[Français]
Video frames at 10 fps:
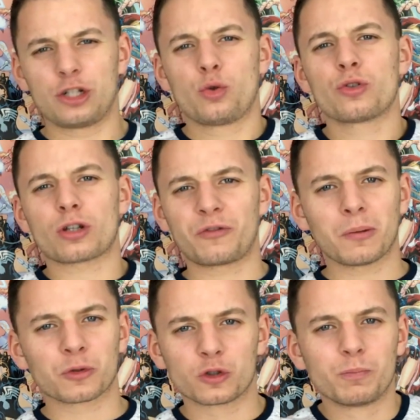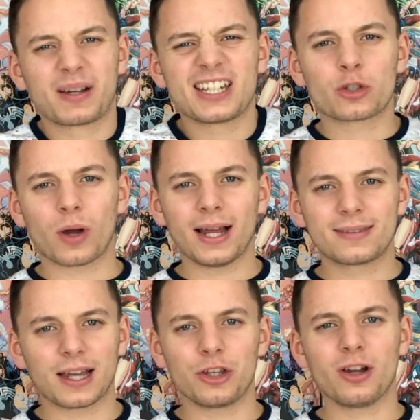Et June s'enferme dans une prison
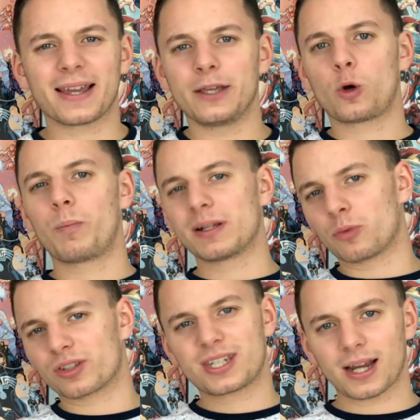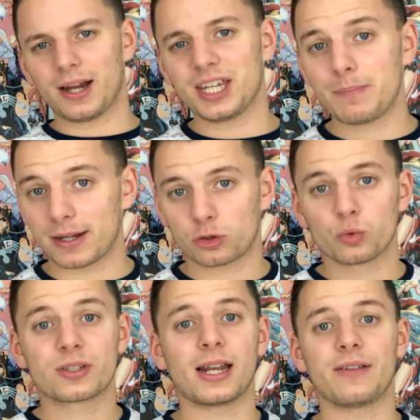intérieure et est complètement tiraillée par
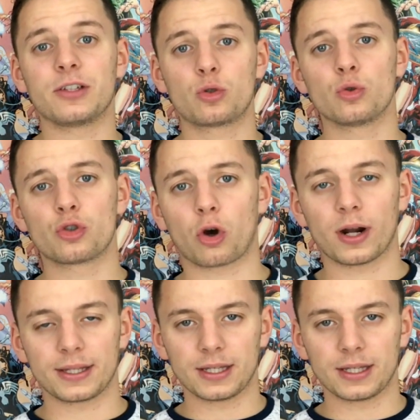tout ce qu'elle a vécu durant la